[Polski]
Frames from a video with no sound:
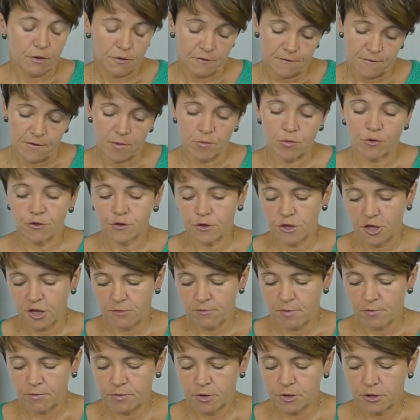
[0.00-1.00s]
dwa motki,
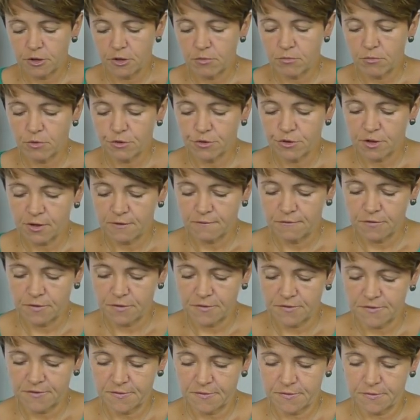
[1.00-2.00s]
ja mam jeden motek,
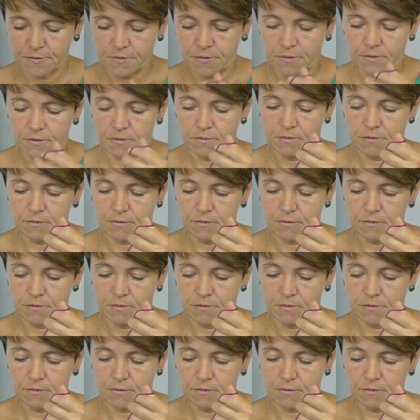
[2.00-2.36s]
więc e,